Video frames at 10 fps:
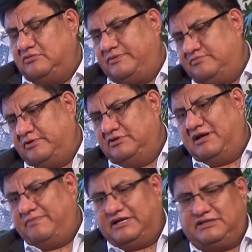Por,
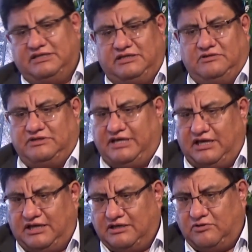una parte, creo
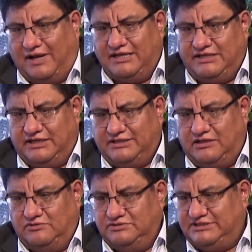que cualquier
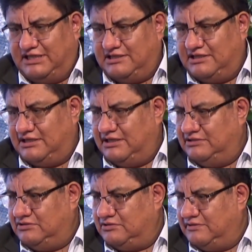denuncia de, en
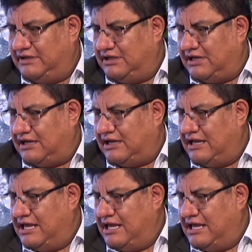torno a,